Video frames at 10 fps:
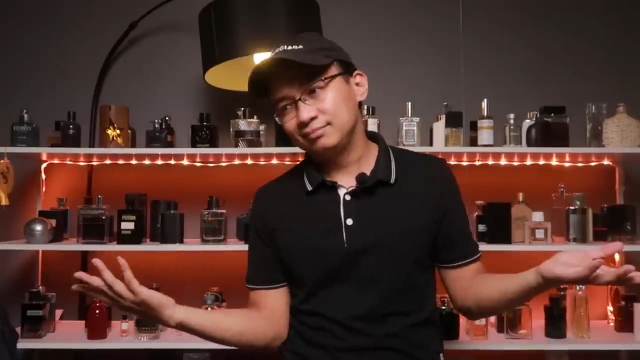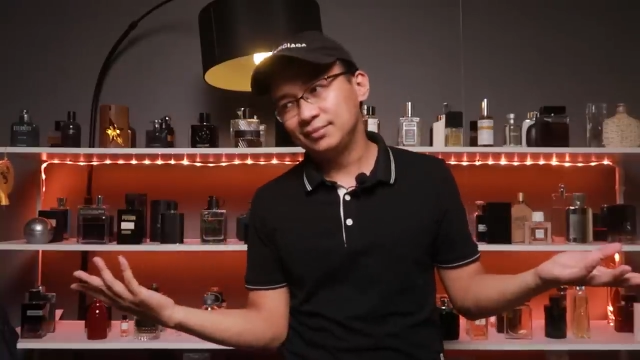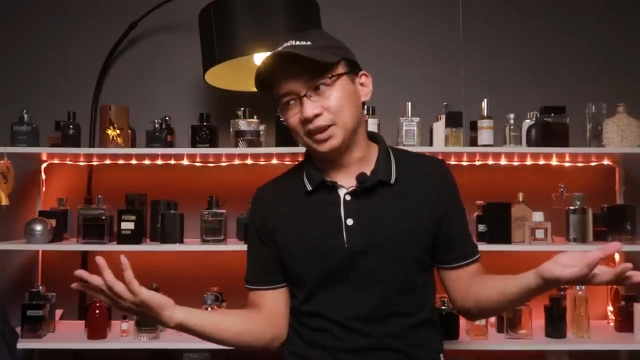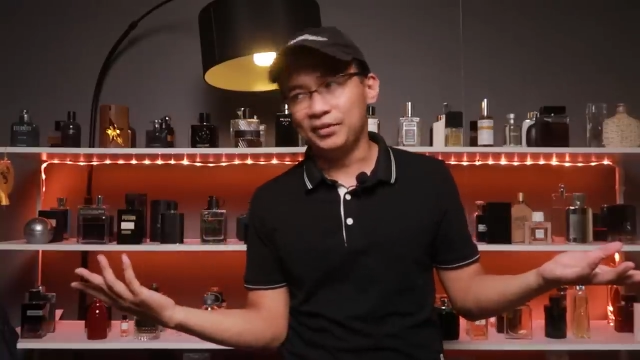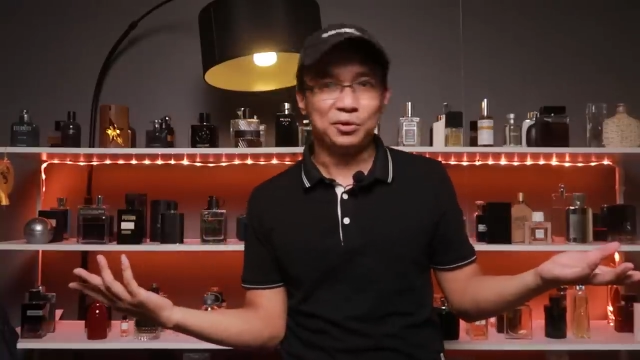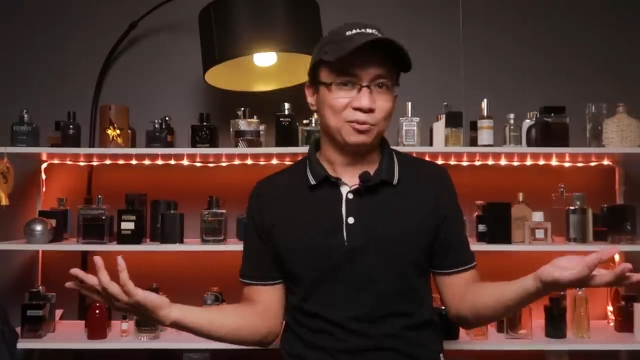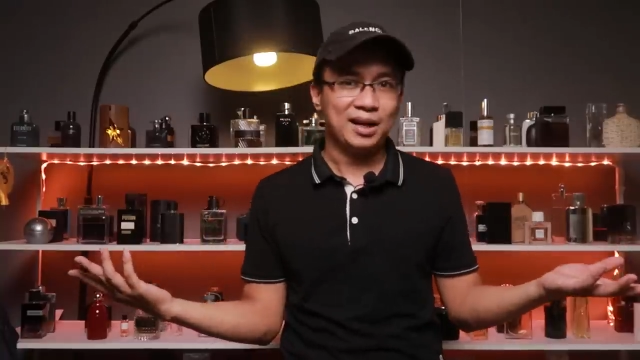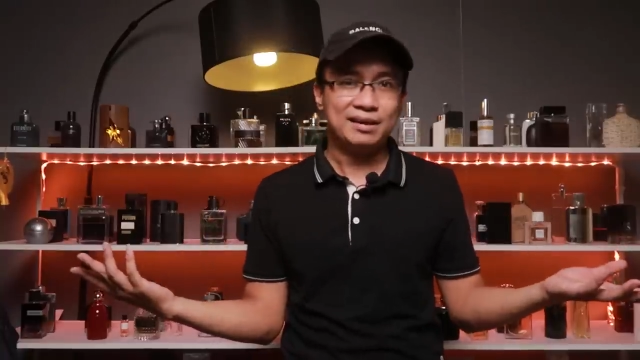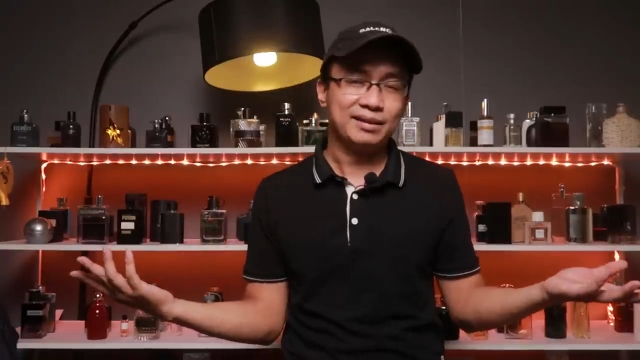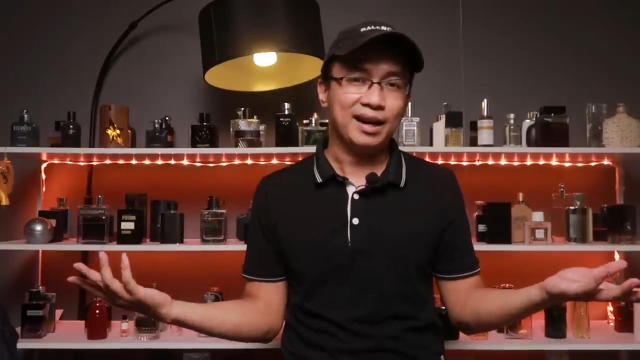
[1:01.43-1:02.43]
cái việc chúng
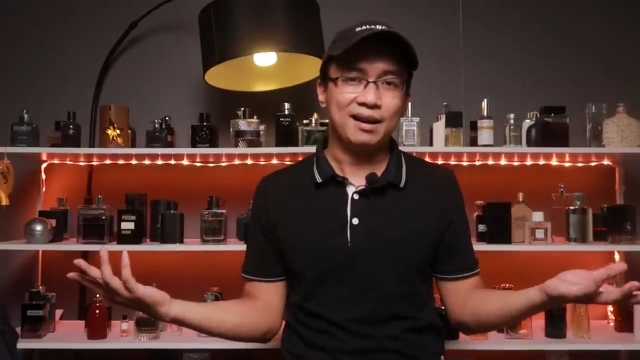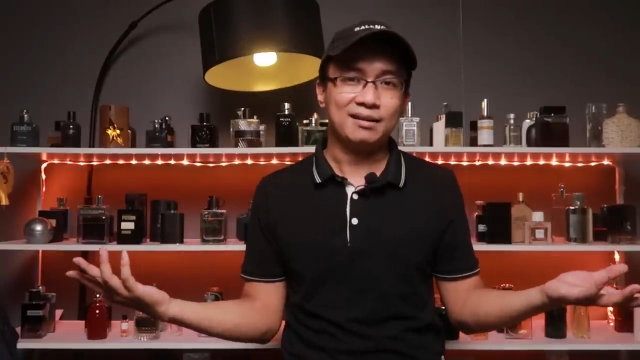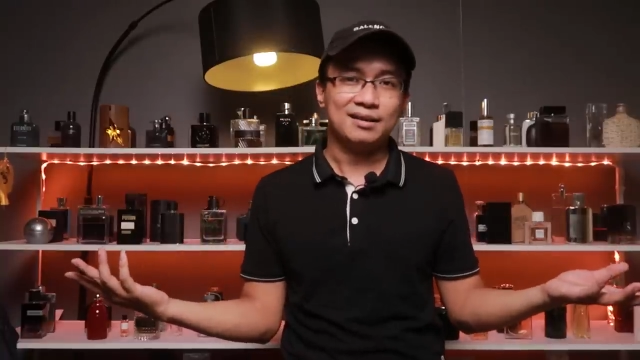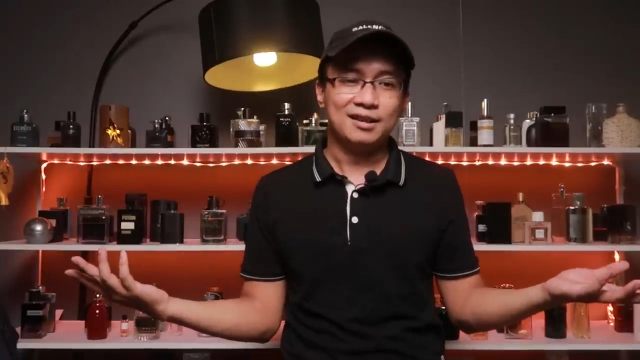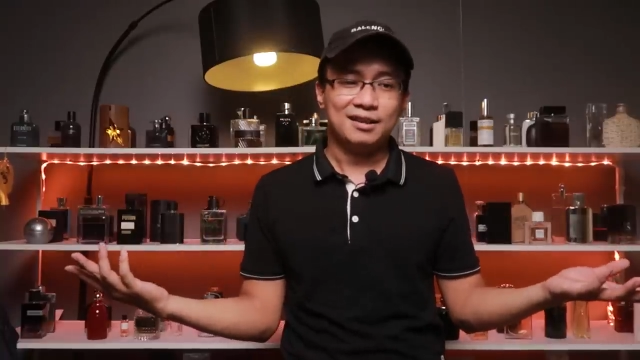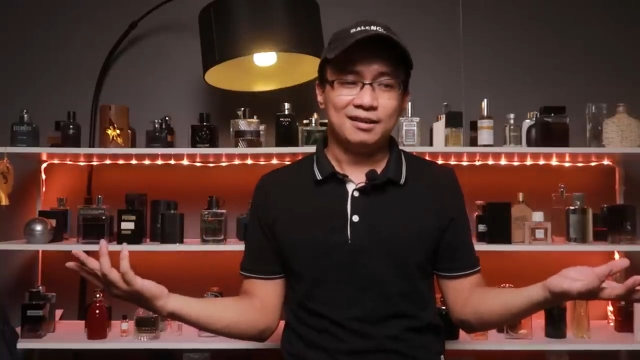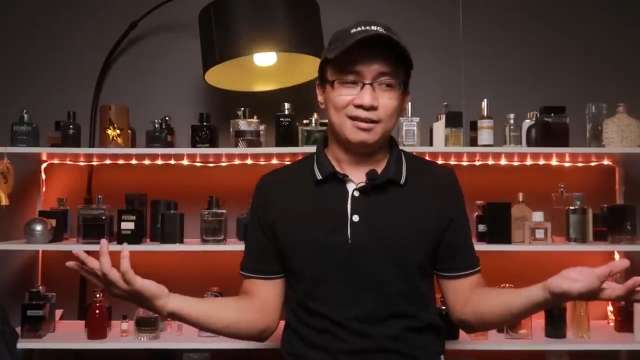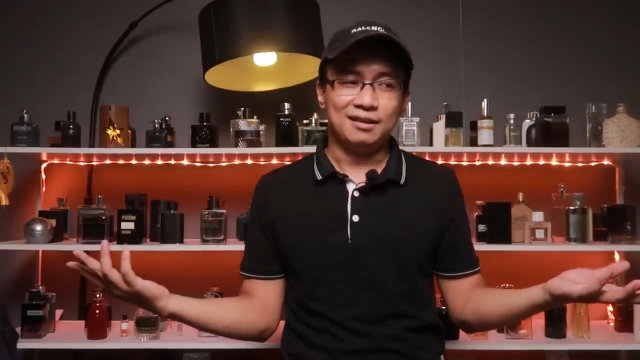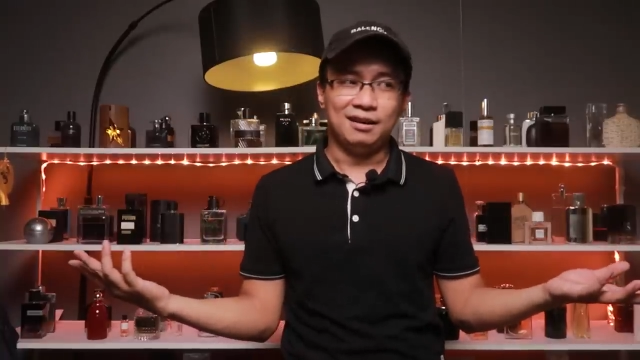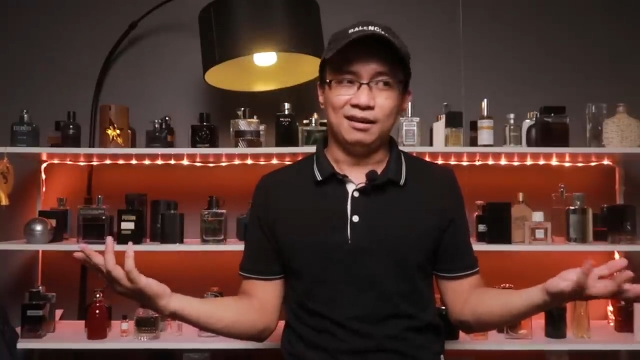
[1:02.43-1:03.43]
ta sẽ
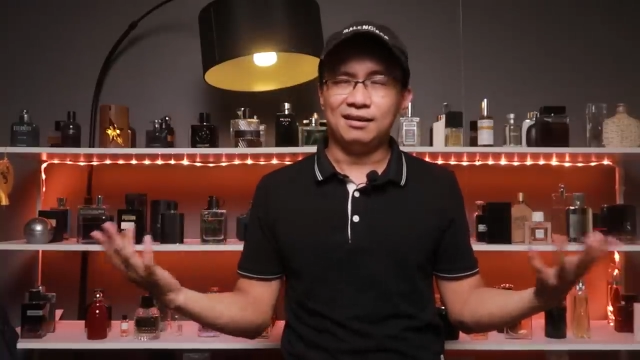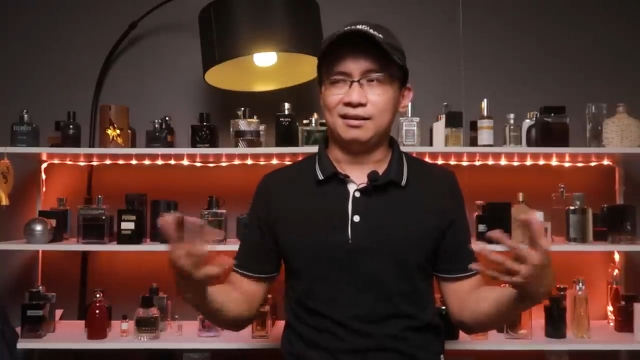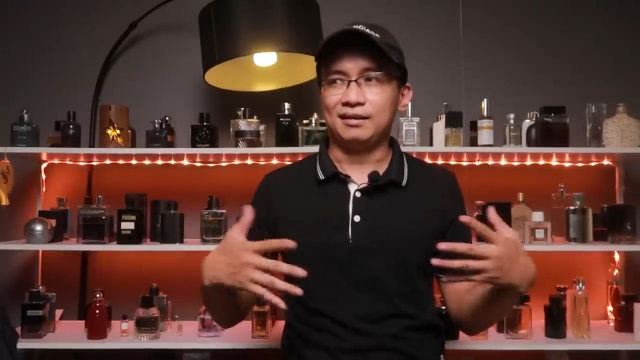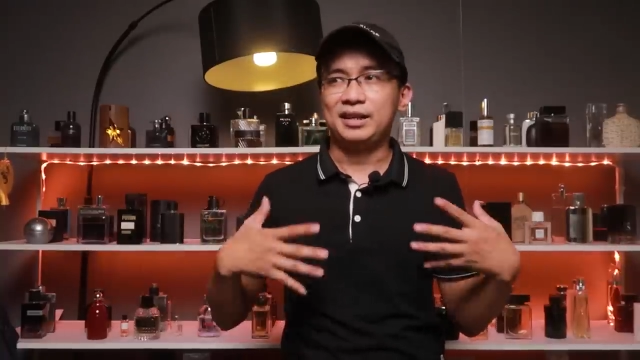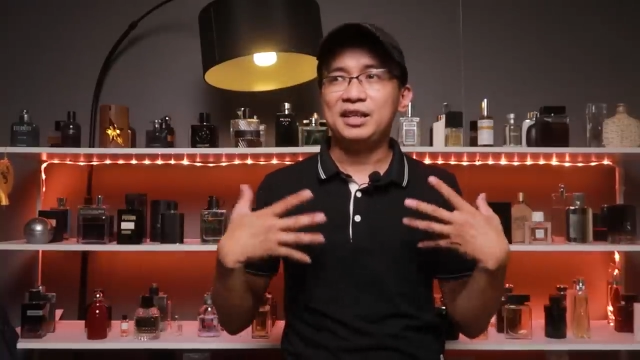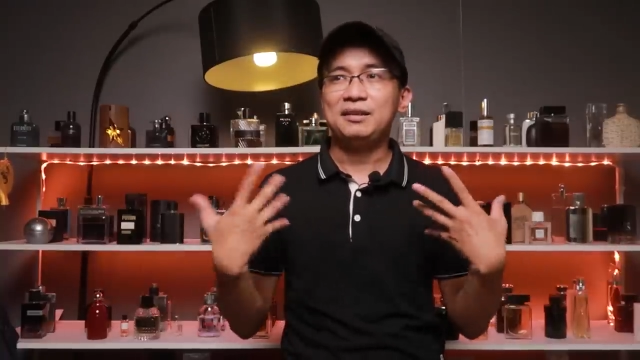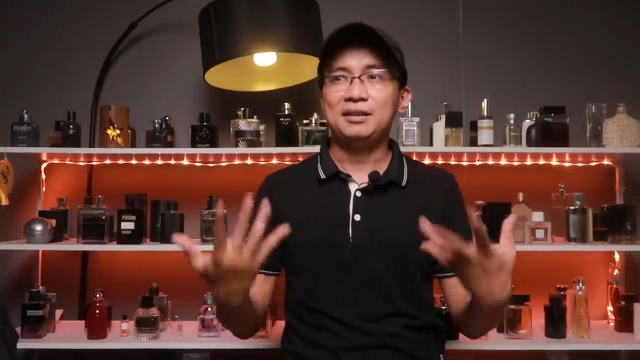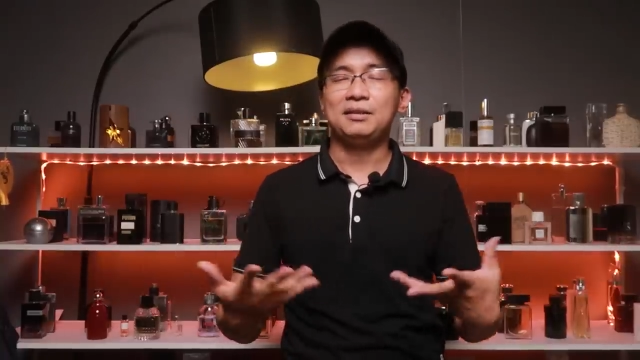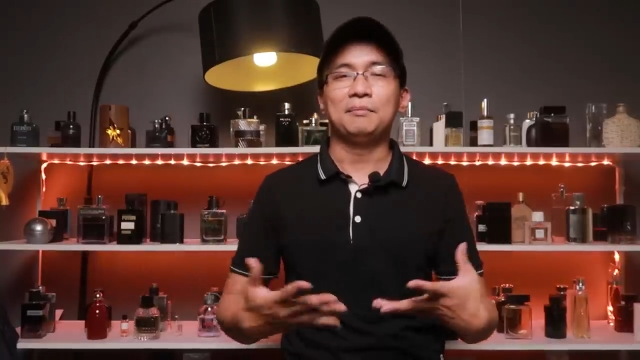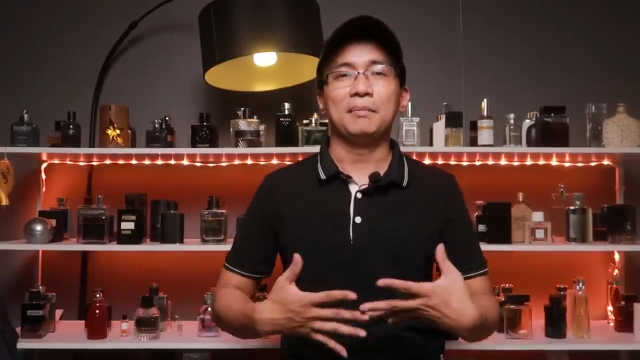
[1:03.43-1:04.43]
uh,
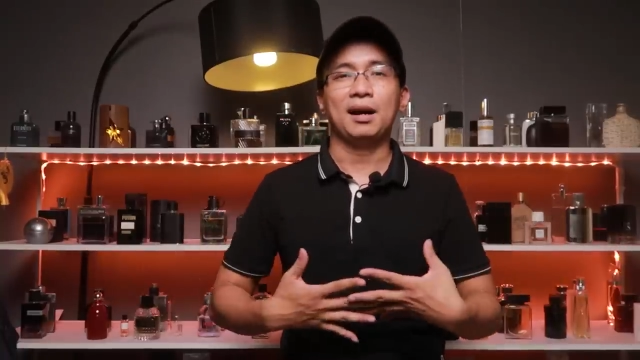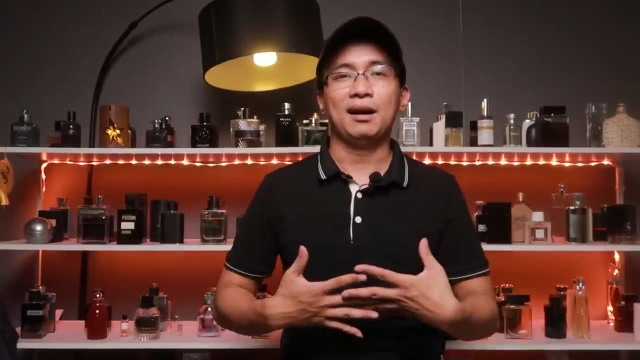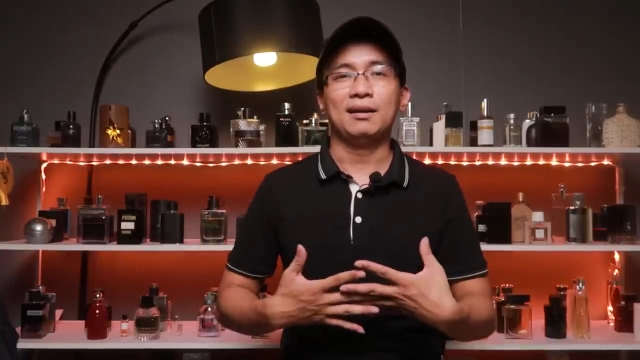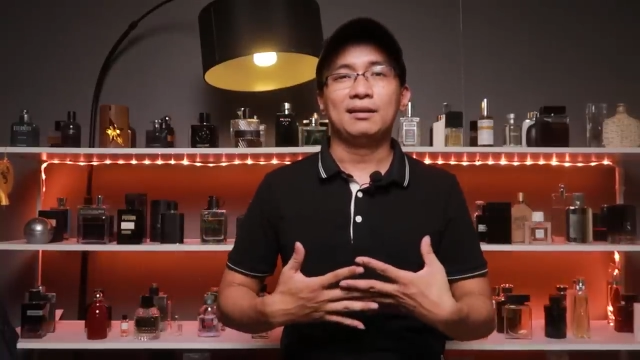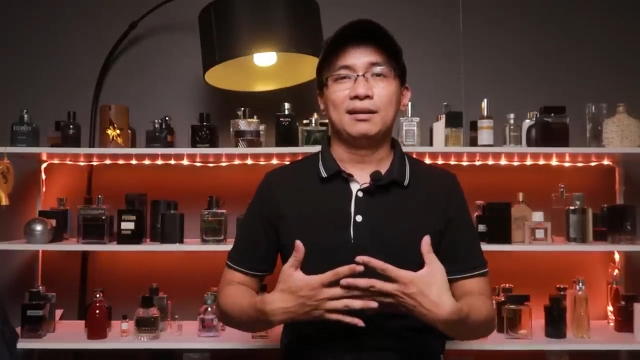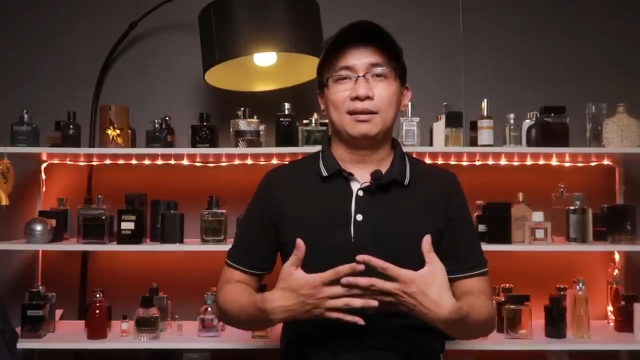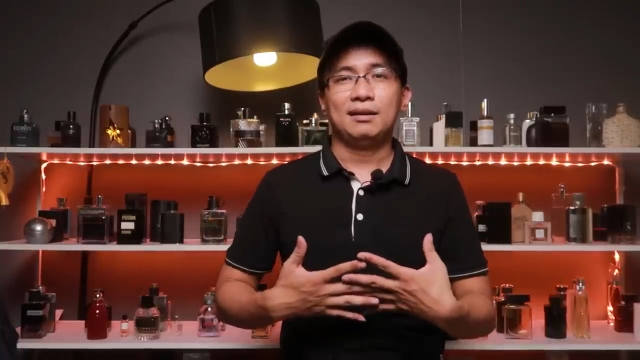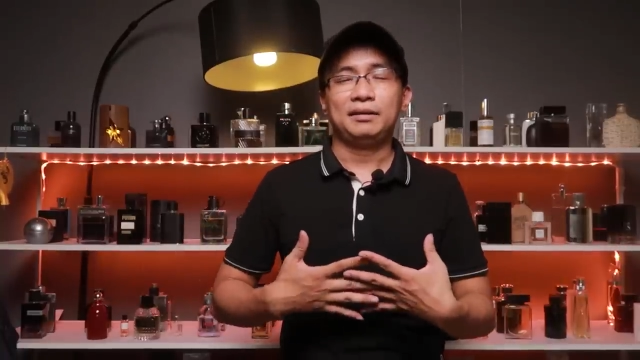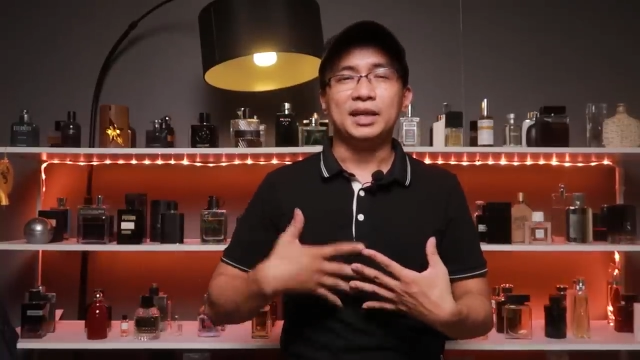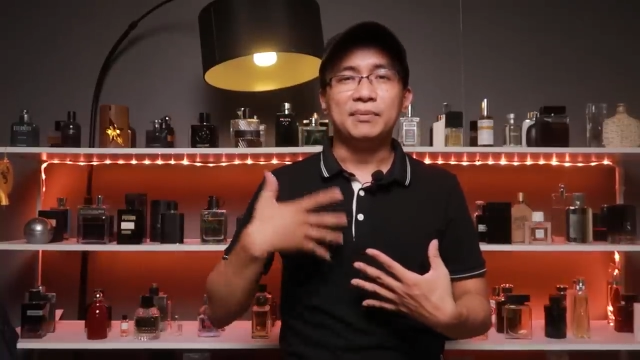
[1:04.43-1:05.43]
khi mà
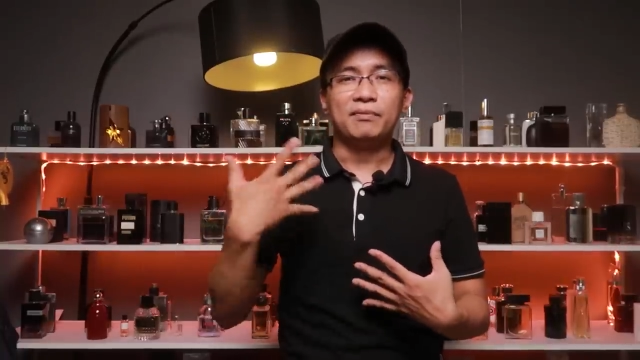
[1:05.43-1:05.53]
tiến